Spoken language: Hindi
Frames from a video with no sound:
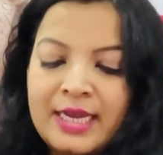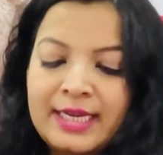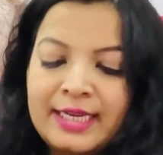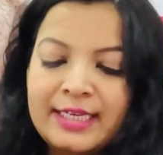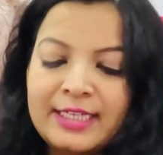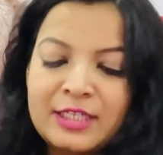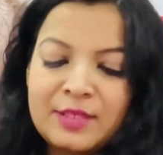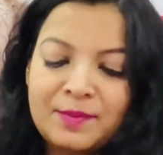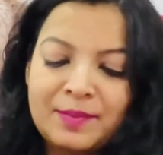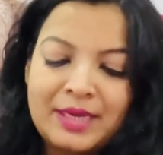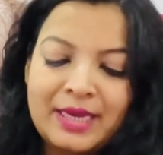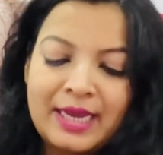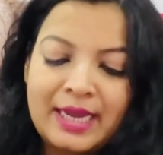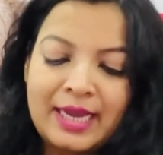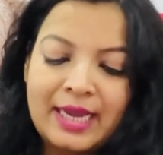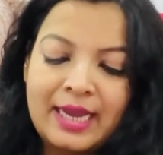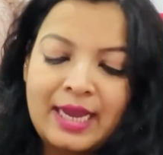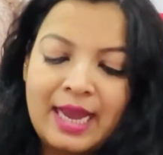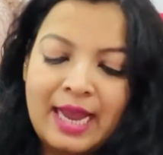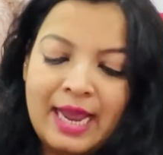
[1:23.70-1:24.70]
इसमें है
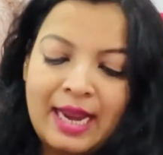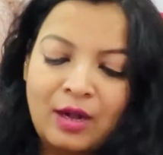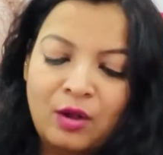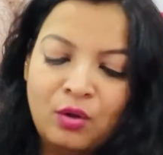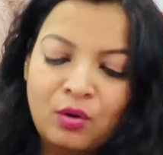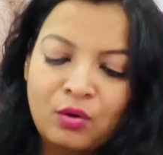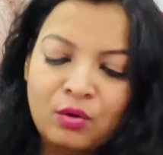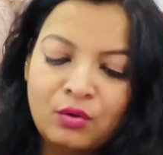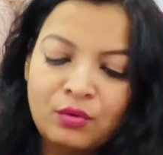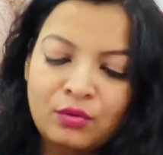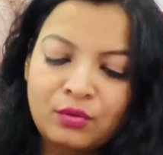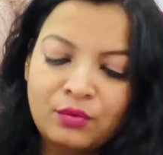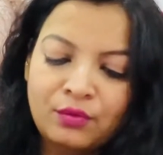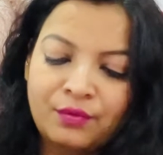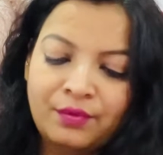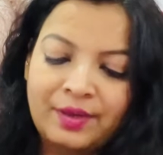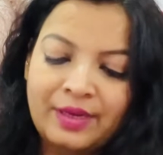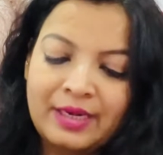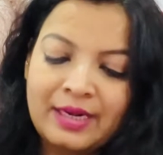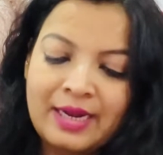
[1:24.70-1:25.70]

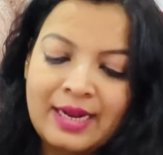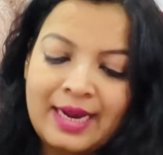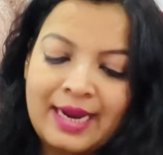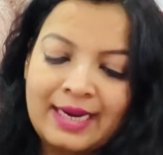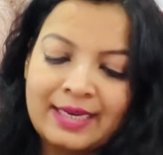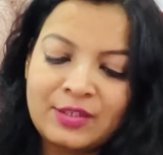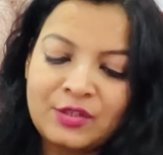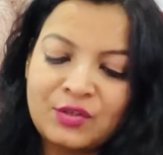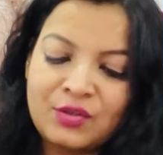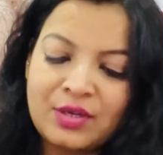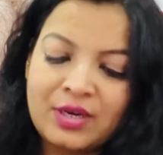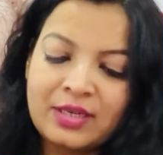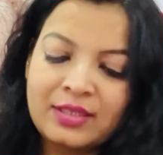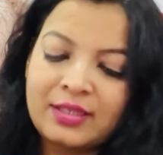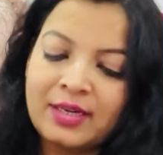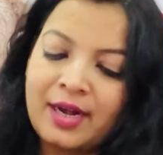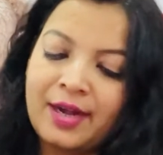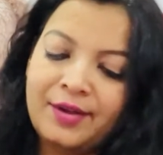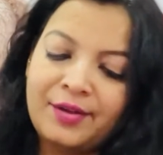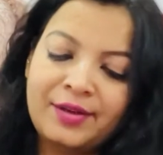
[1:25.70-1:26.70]
एलोवेरा एक्सट्रैक्ट
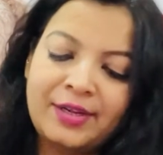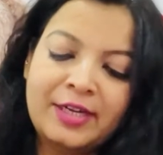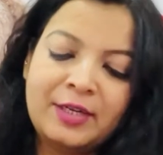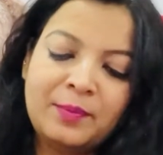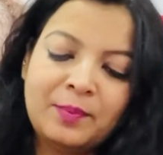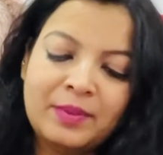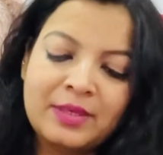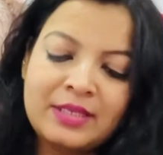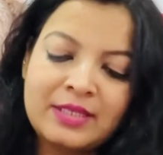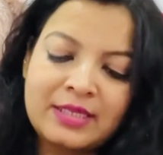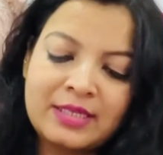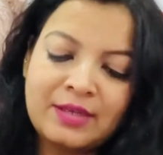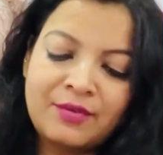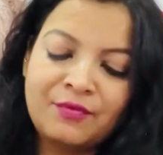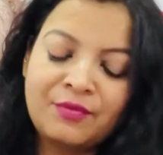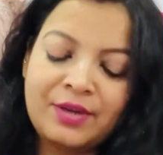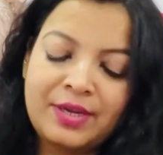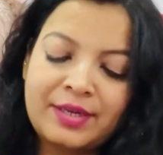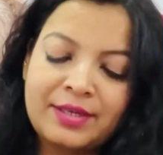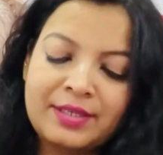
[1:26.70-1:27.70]
100 परसेंट
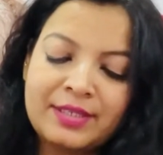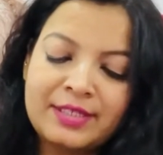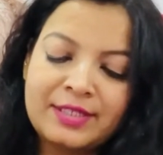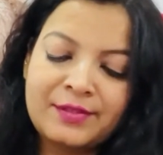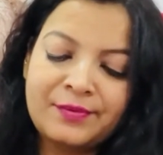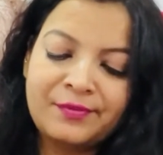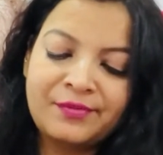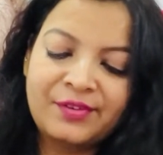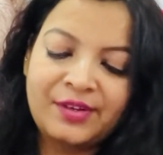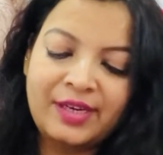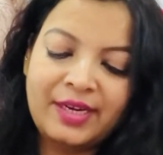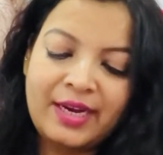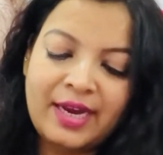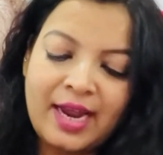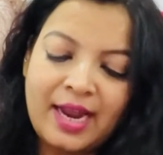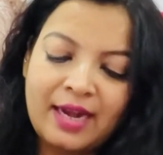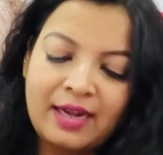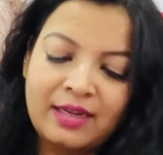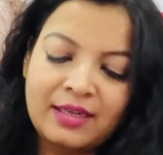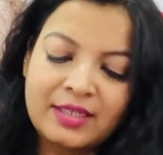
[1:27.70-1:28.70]
फ्रेग्रेंस फ्री
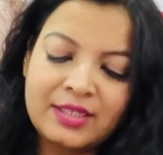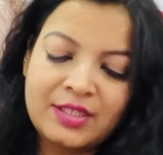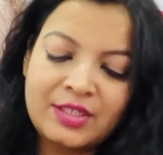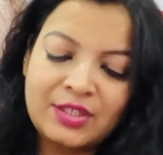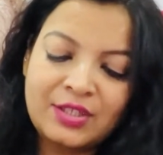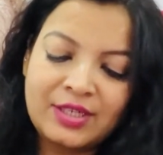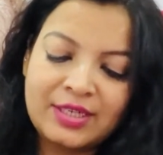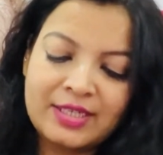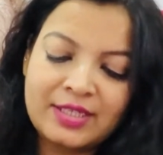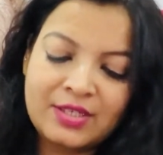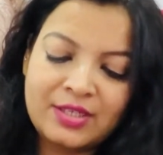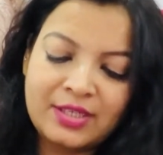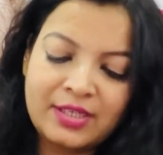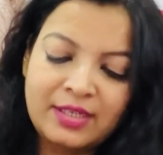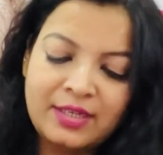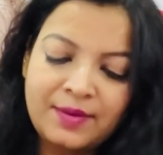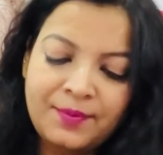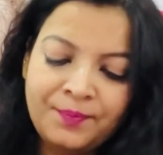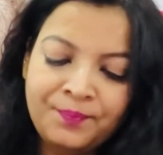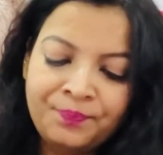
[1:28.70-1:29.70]
एलर्जी टेस्टेड
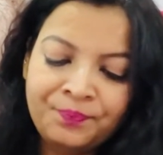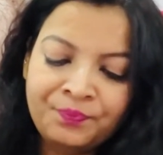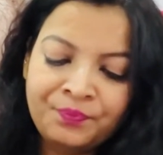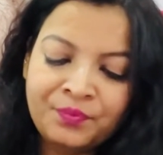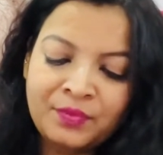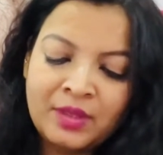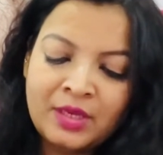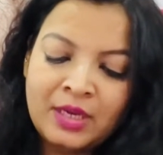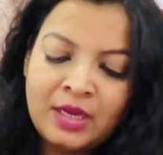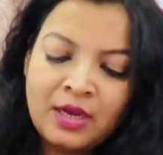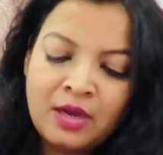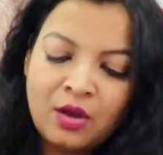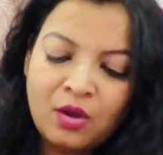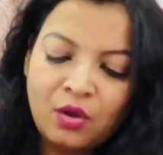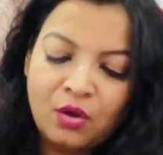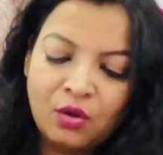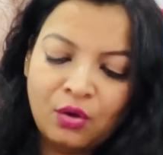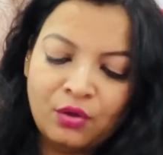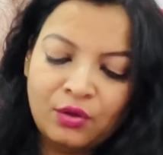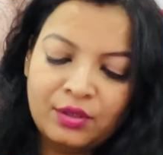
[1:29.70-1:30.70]

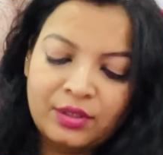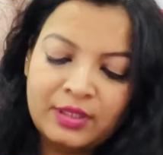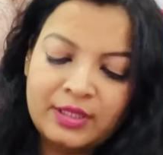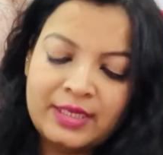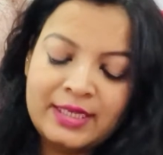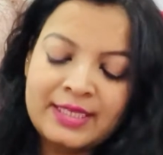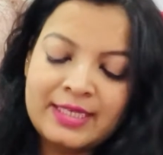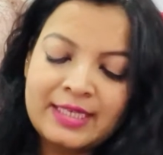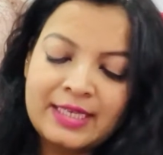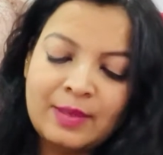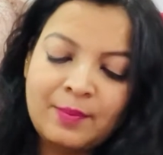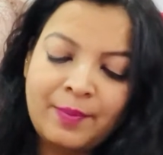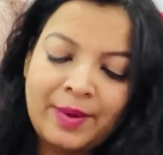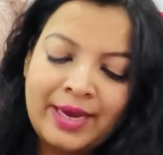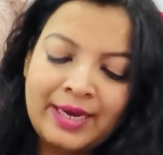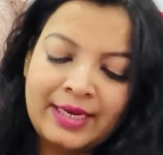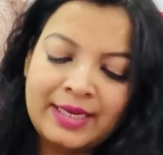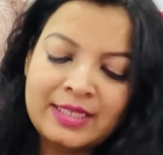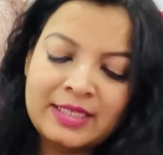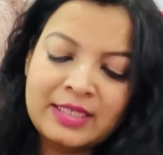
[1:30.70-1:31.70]
और इसकी
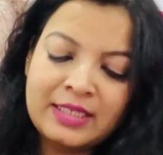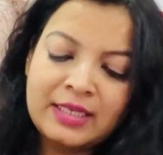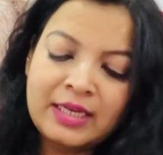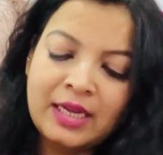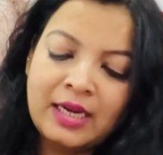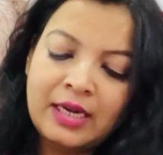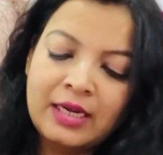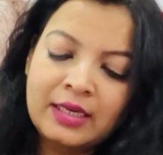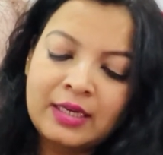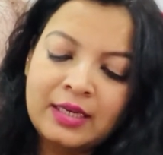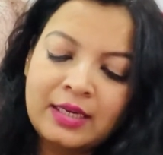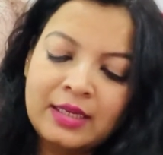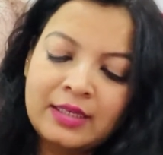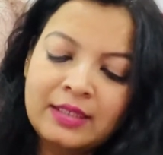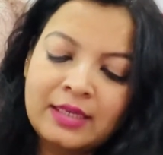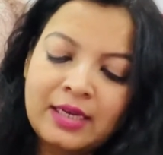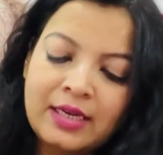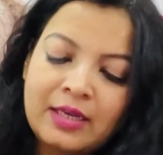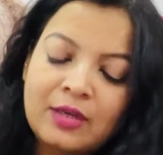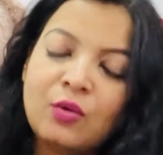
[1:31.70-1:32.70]
पैकेजिंग अलग अलग
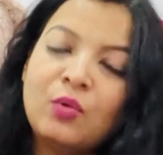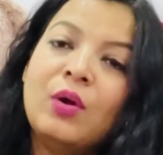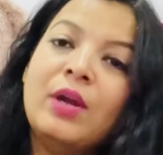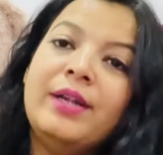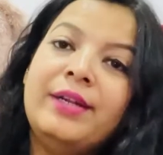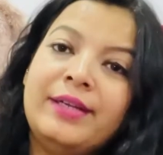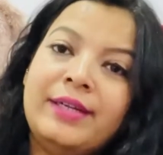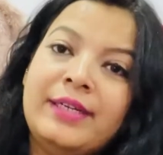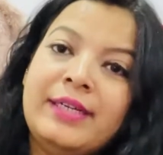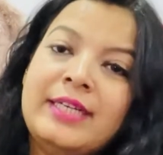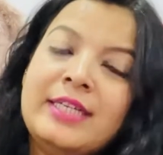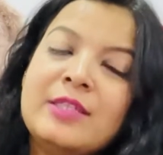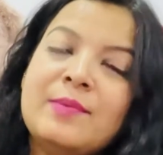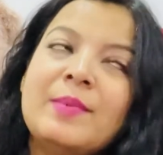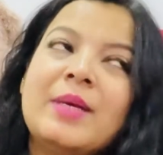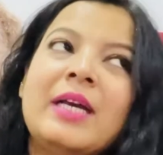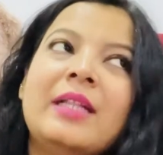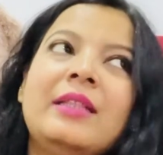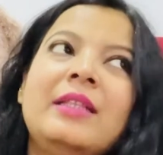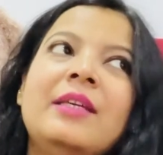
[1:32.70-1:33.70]
क्वांटिटीज में
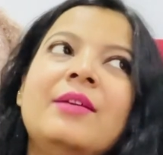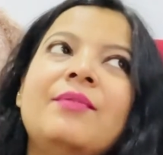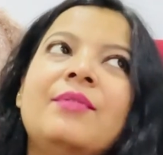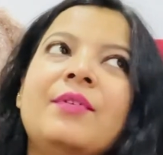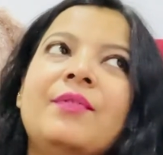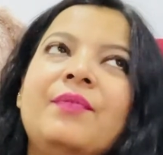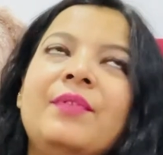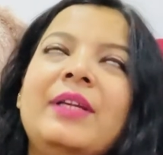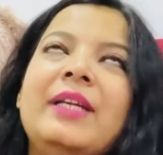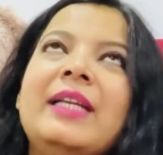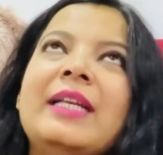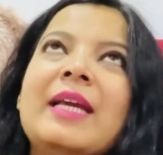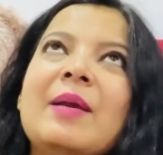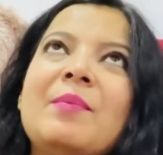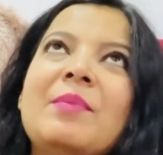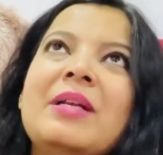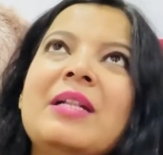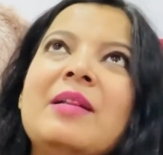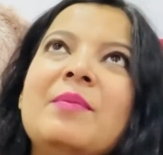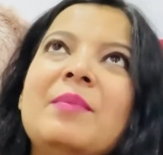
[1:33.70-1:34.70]
आती है 15
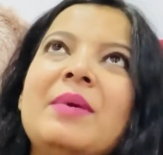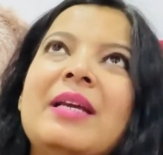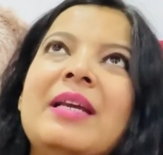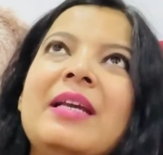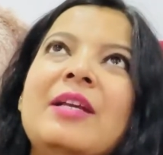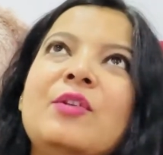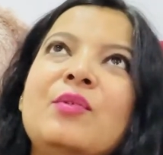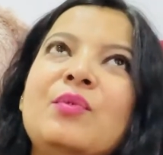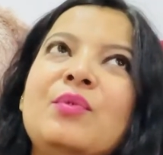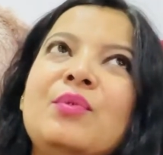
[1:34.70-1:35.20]
एम में